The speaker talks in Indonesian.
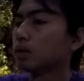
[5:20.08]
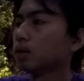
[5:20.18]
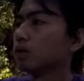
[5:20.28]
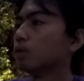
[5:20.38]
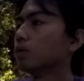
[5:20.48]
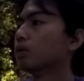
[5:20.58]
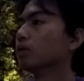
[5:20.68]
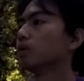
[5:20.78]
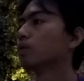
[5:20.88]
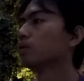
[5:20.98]
Tuh.
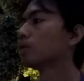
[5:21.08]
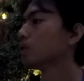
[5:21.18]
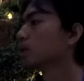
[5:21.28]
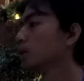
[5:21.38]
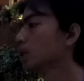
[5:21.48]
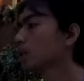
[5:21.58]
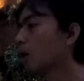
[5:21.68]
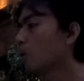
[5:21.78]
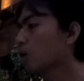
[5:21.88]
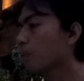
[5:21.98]
Ini tahu
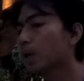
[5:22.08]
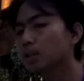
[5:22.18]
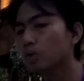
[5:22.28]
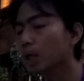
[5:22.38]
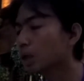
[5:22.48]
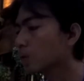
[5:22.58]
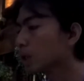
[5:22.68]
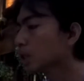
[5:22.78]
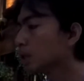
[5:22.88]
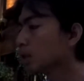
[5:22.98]
atau apaan sih gue nggak tahu tadi.